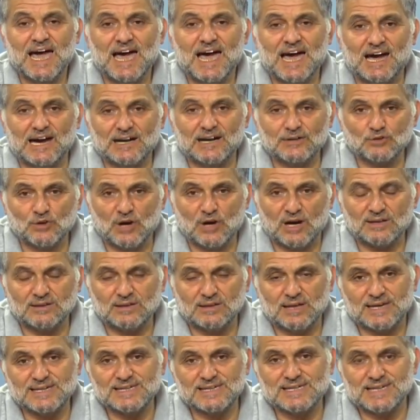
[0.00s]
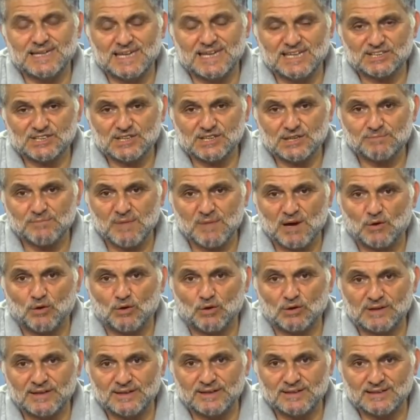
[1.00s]
Erdoğan'la iyi geçinmek
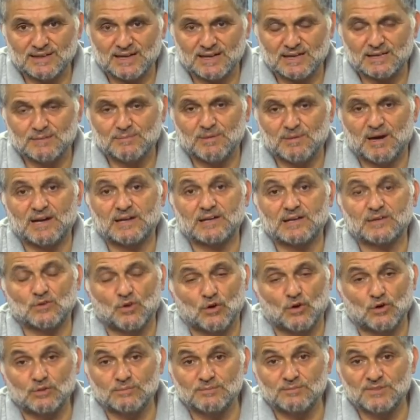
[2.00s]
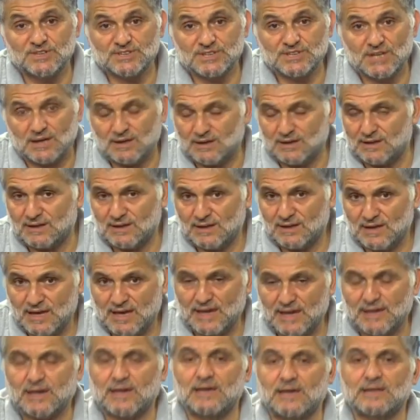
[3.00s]
olayından ibaret olmayacak
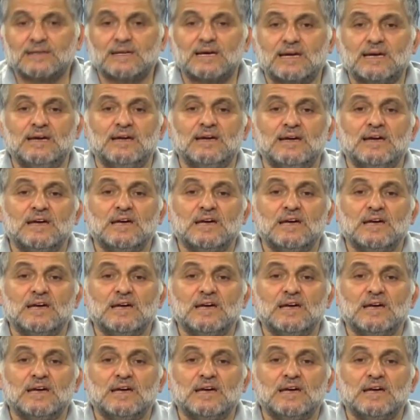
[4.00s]
herhalde.